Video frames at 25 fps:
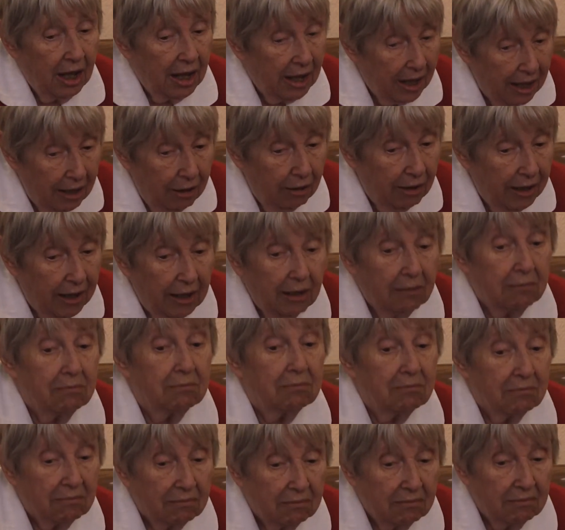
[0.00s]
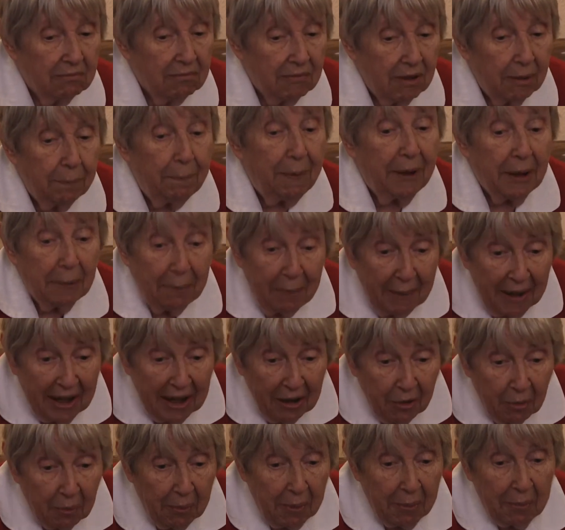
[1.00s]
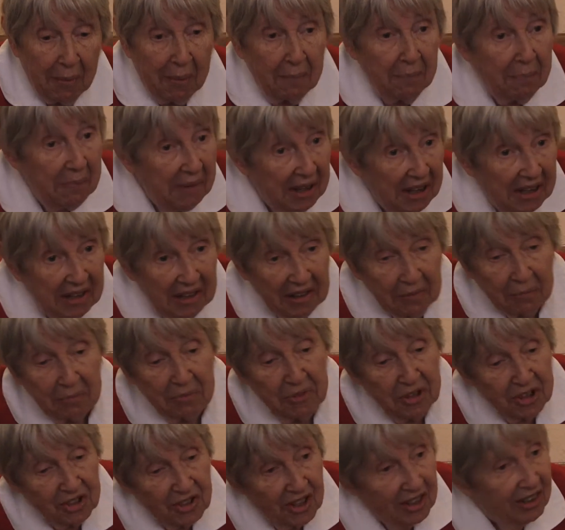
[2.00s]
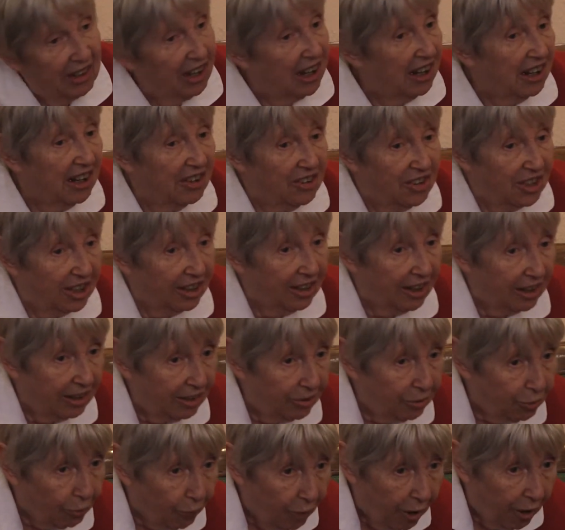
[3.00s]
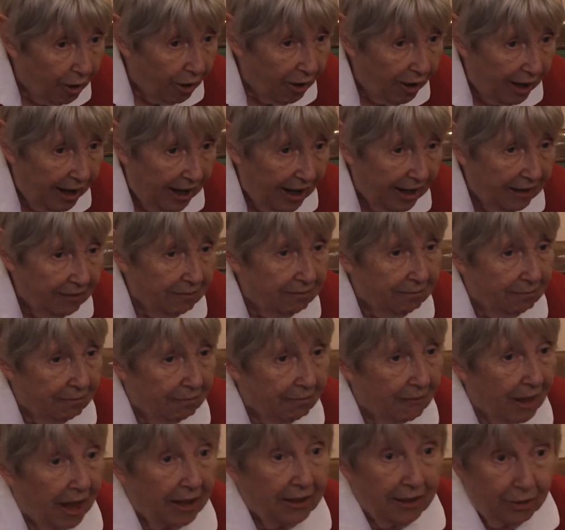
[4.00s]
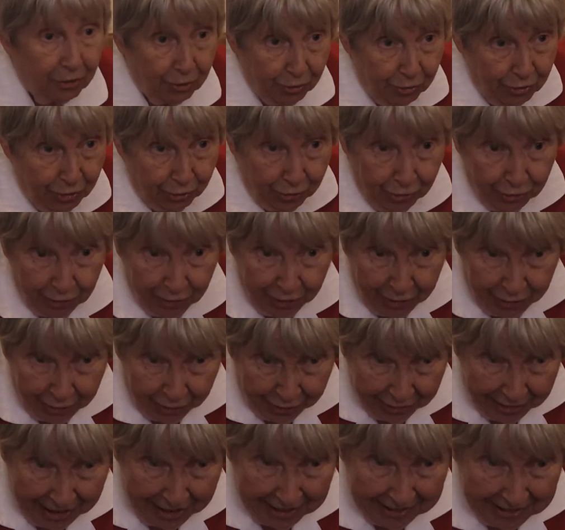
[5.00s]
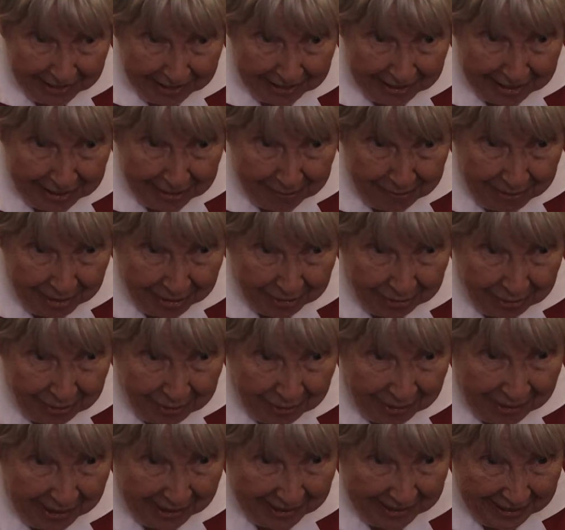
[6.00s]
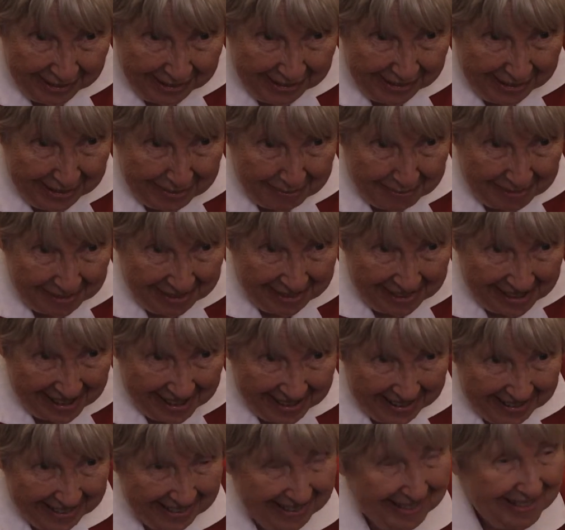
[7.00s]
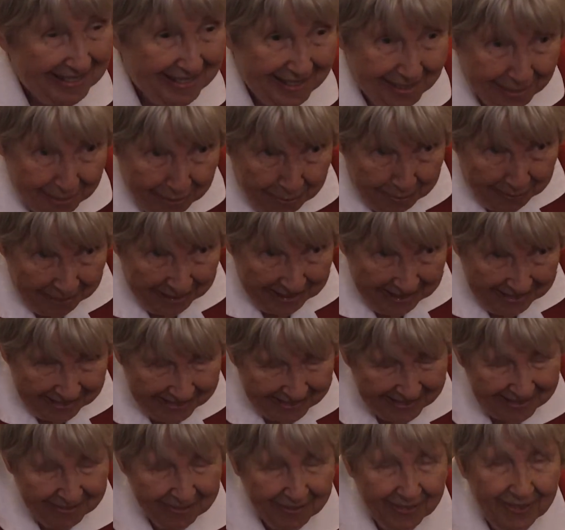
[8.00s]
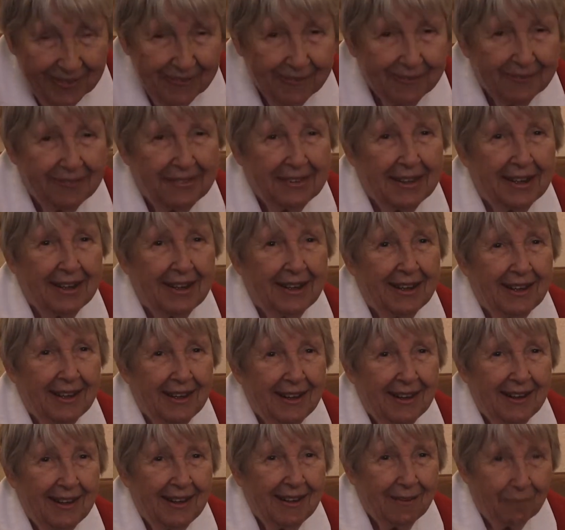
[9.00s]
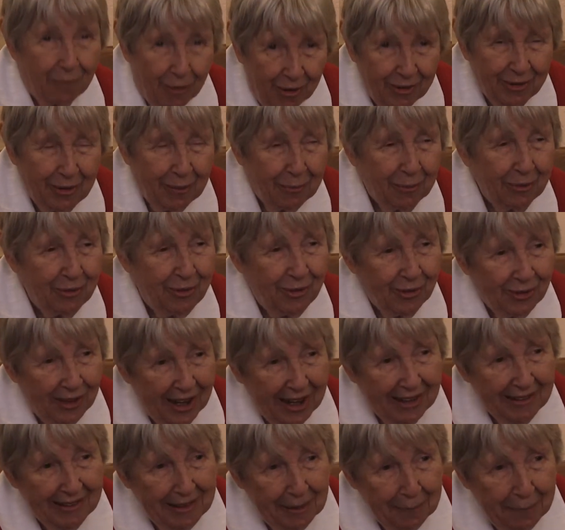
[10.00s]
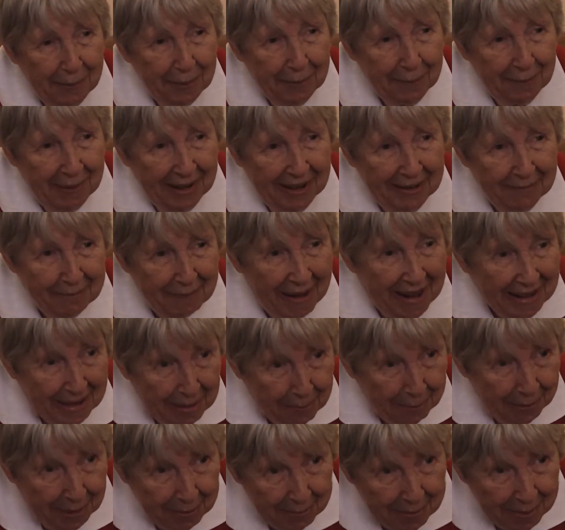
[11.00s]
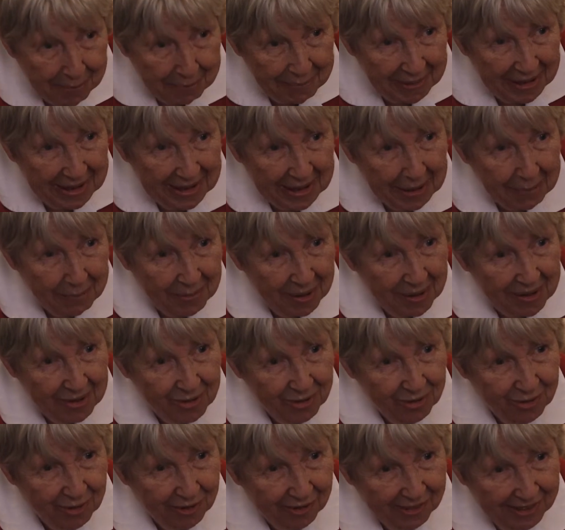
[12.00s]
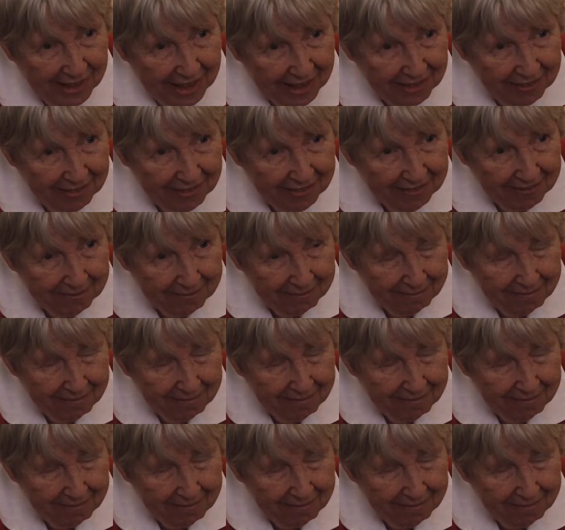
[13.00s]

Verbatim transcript: E allora, per me come bambina c'è stata la cacciata di scuola, Adesso ci sono ritornata nella mia scuola dell'elementare, è stato bellissimo, molto emozionante per me, ma anche per i bambini che mi hanno ascoltato.